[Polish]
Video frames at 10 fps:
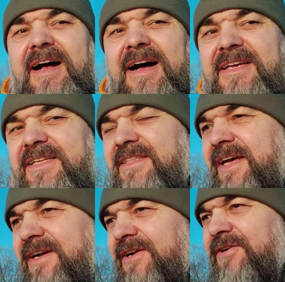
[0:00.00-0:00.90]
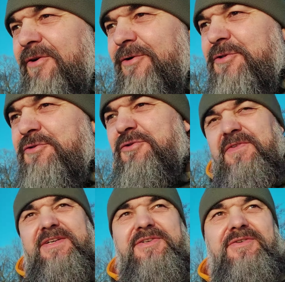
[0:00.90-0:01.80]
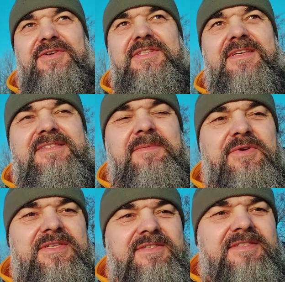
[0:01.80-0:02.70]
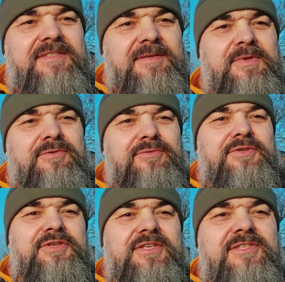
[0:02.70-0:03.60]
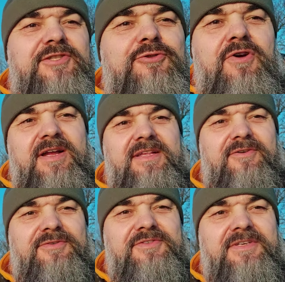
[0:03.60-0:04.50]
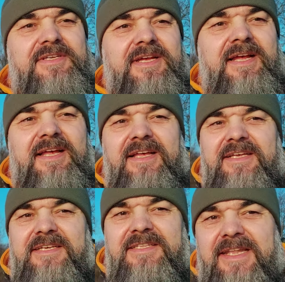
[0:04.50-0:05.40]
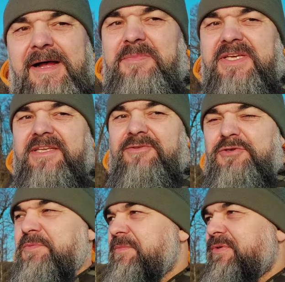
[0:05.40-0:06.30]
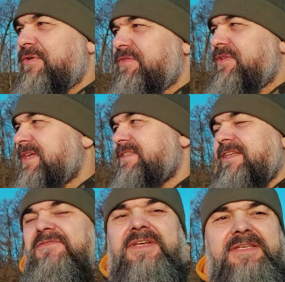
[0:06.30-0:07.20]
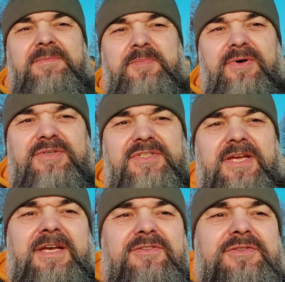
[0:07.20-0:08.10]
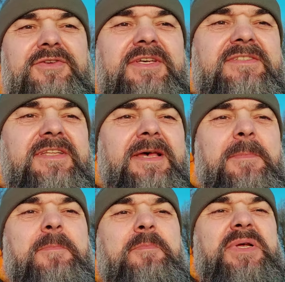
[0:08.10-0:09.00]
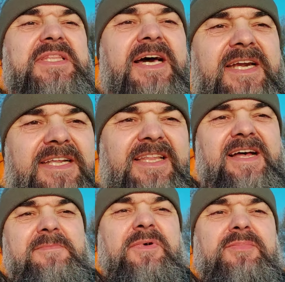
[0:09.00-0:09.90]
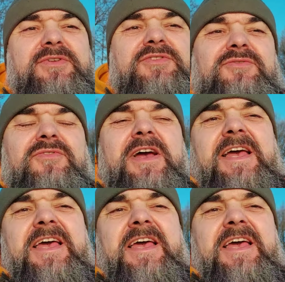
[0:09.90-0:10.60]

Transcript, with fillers: a jednak odczuwasz go. I tak samo jest z tymi, którzy się z ducha narodzili. I dla mnie, kiedy już przepołowiony jest ten wielki post, to to jest petarda, po prostu